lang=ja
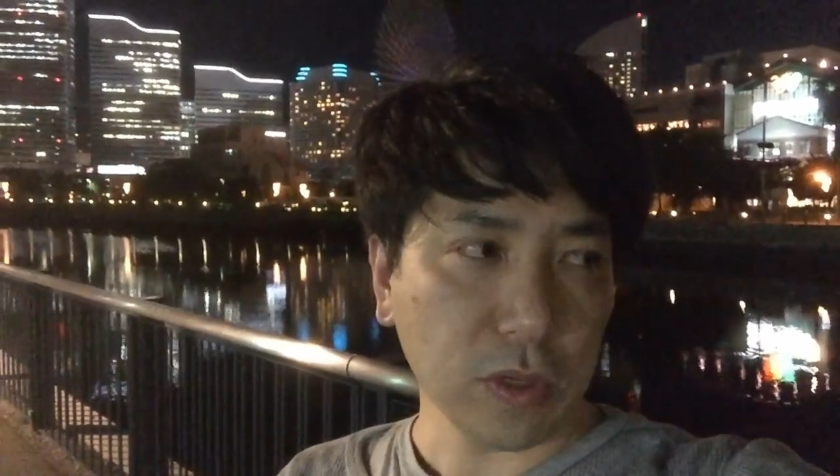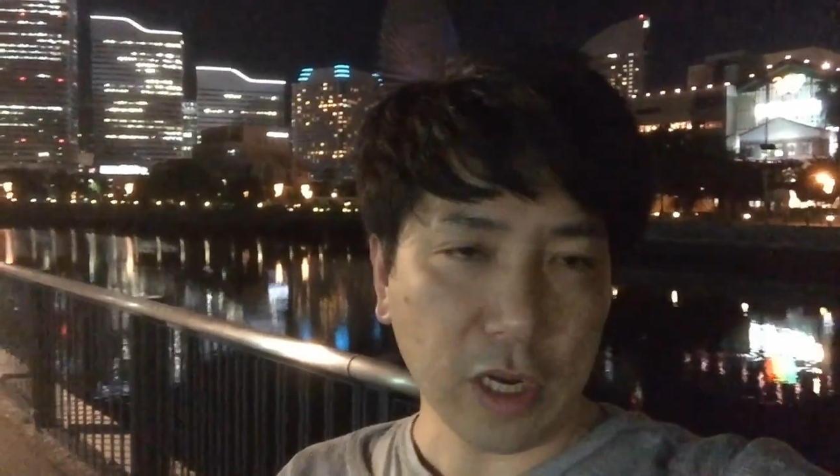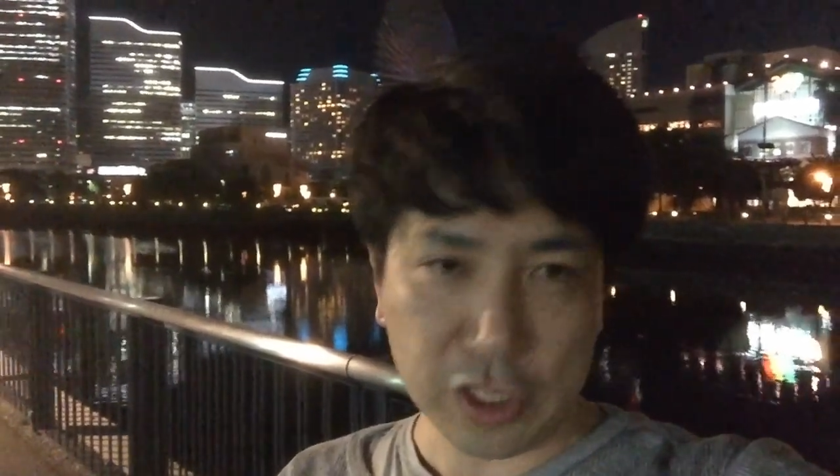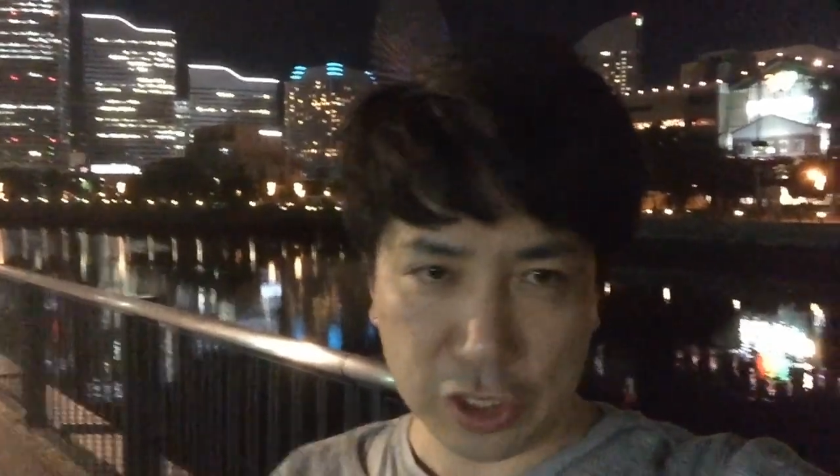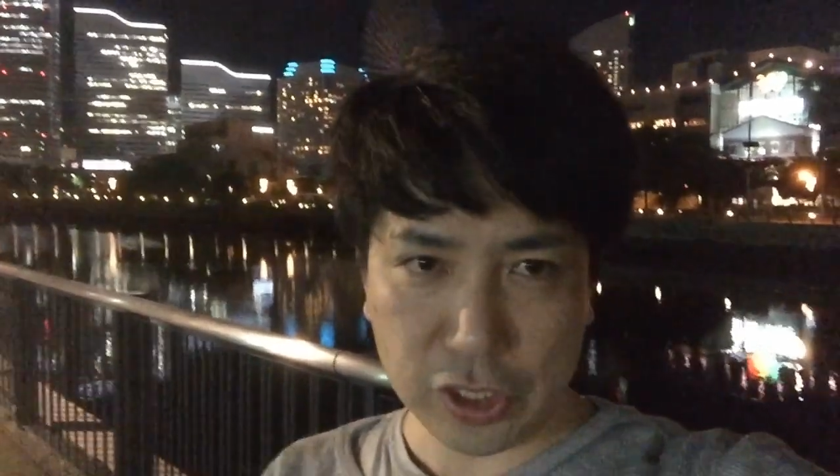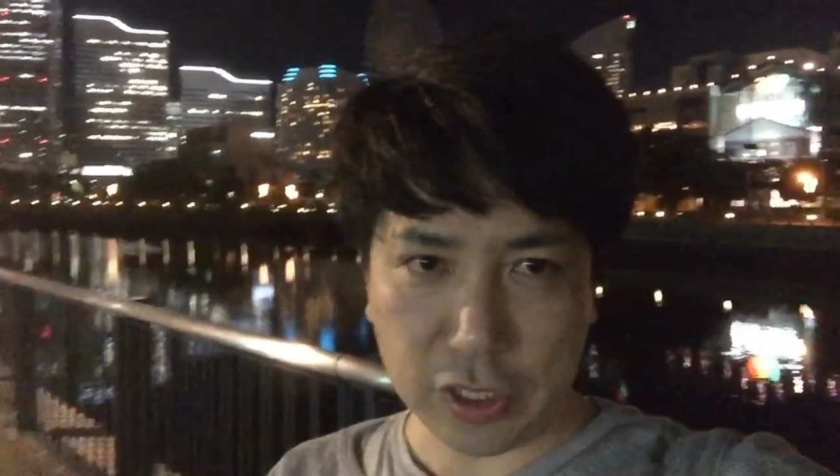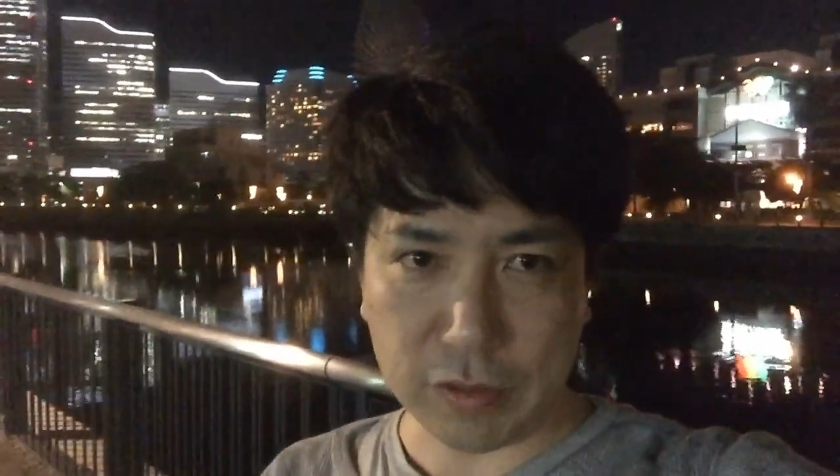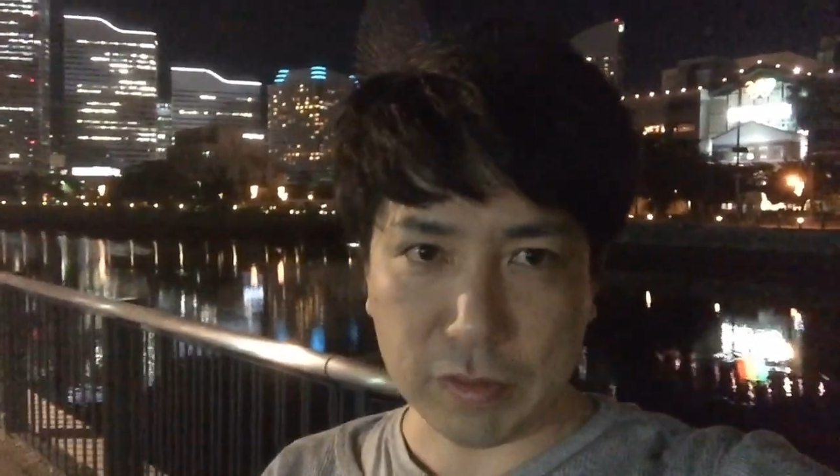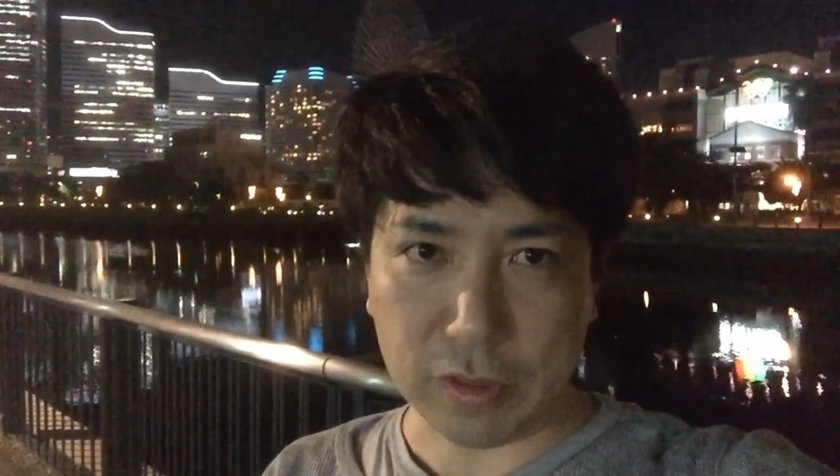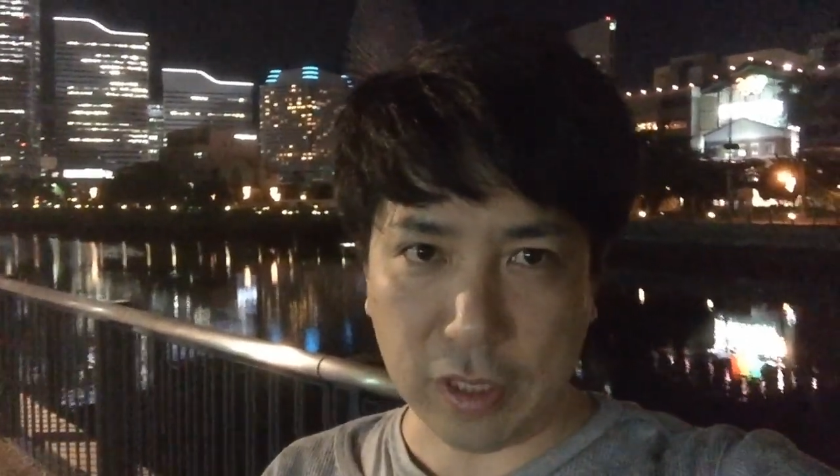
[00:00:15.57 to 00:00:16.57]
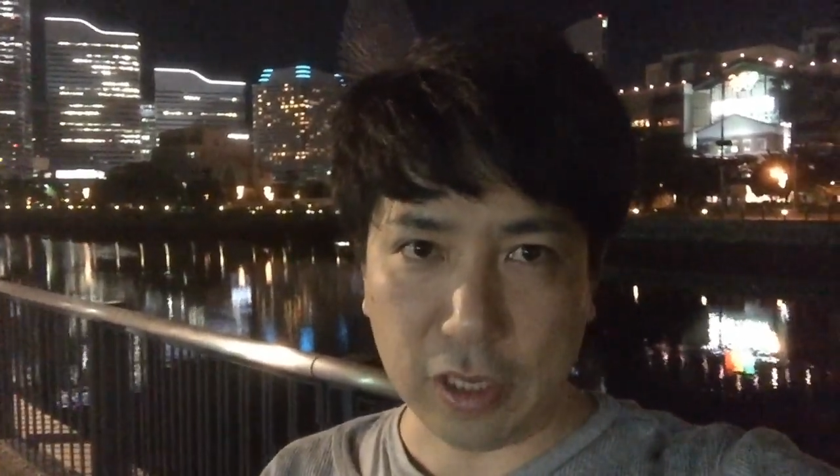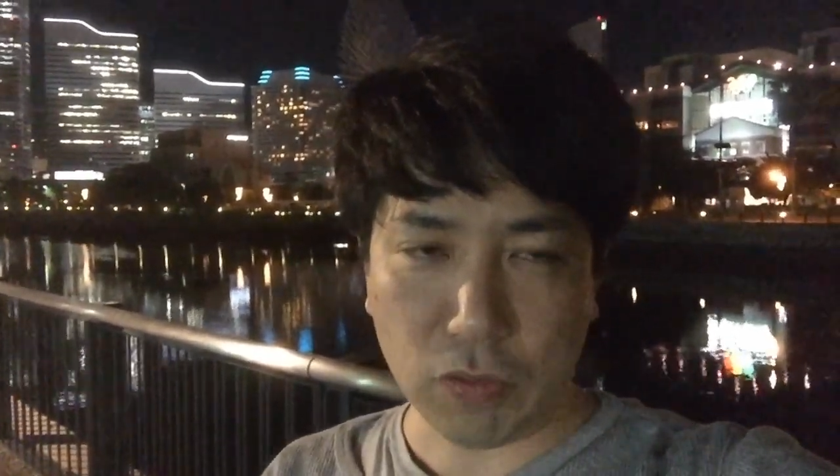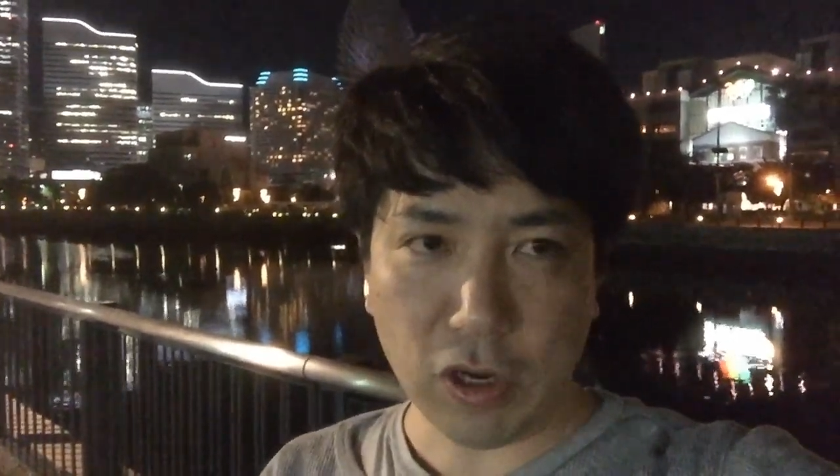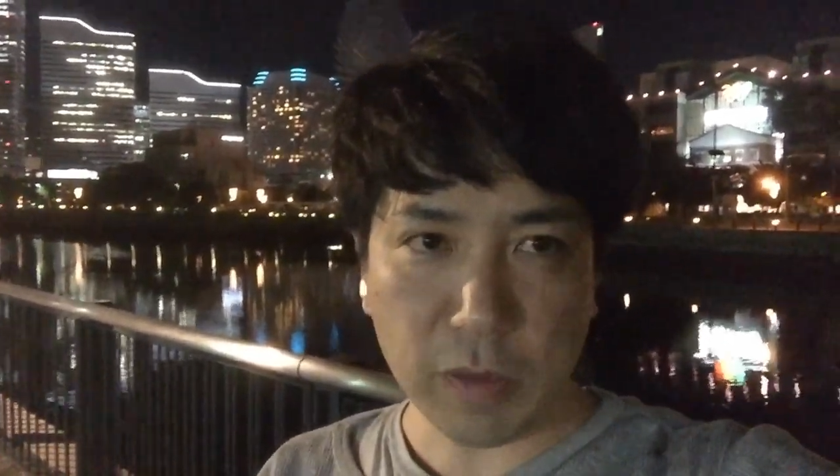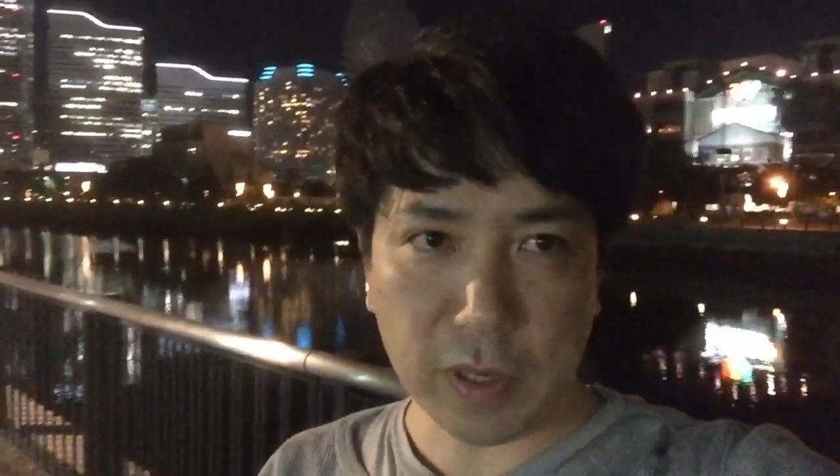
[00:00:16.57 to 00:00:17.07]
配信してるんで、
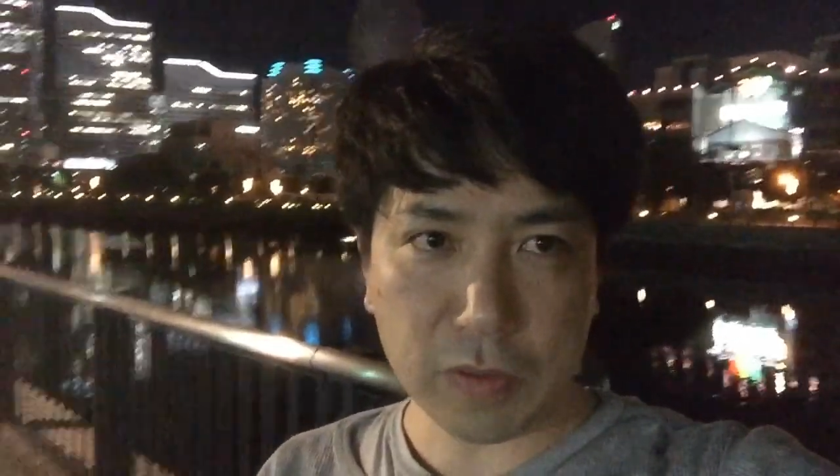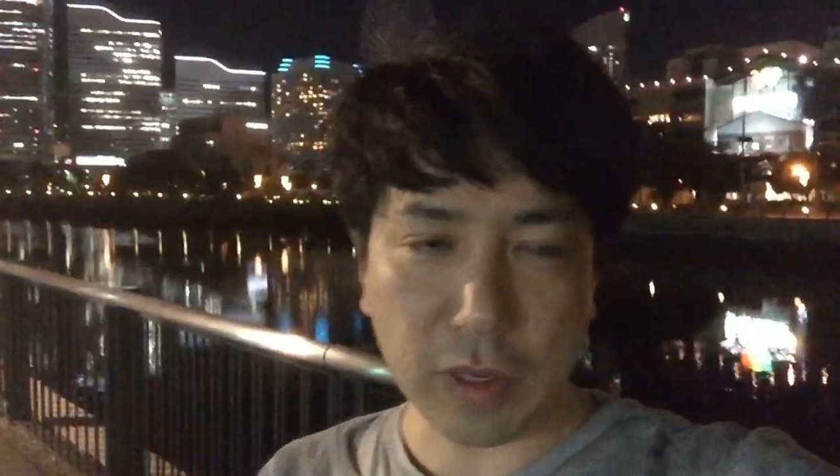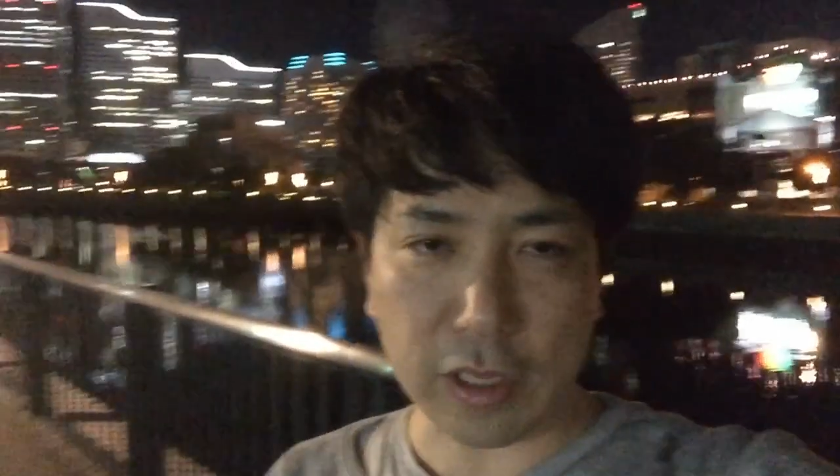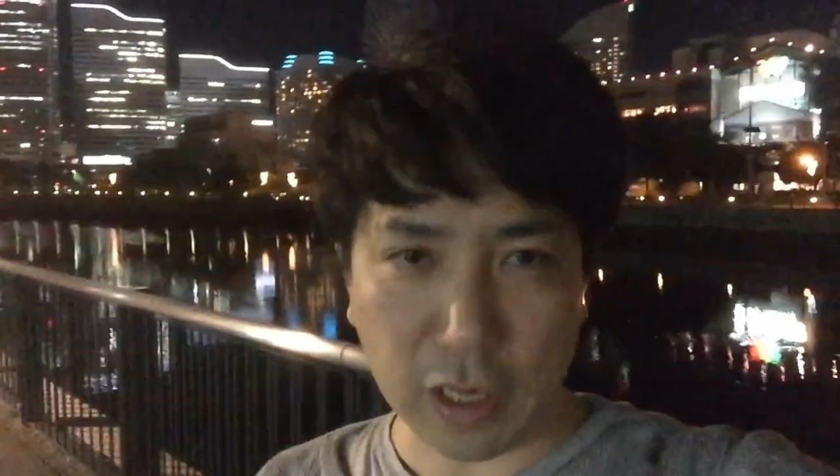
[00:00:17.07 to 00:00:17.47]
横浜のね、